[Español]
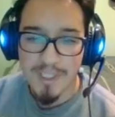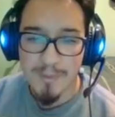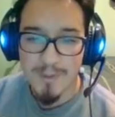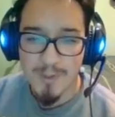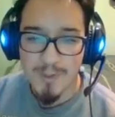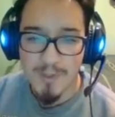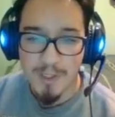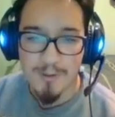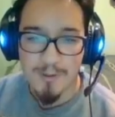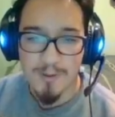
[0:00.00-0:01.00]
como quedó,
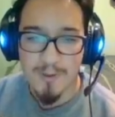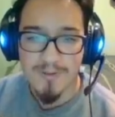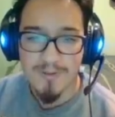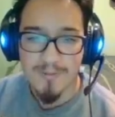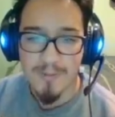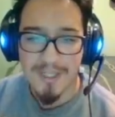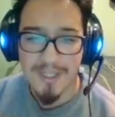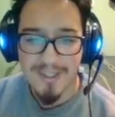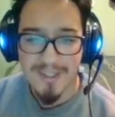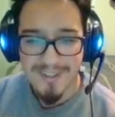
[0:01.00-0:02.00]
weón. Por
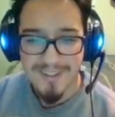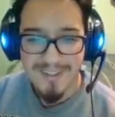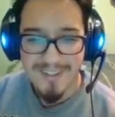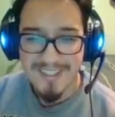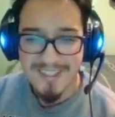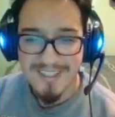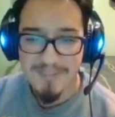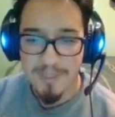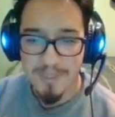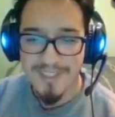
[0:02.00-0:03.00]
ese
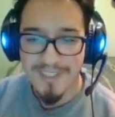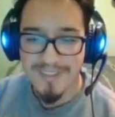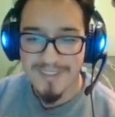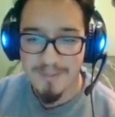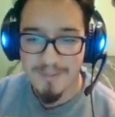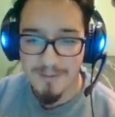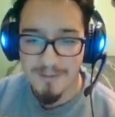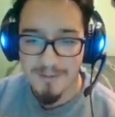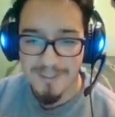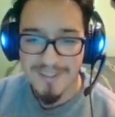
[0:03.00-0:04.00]
también, y ese también, weón.
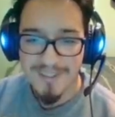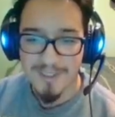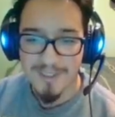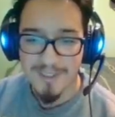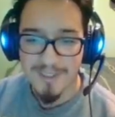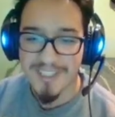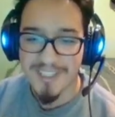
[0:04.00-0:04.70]
Lo siento, tengo que,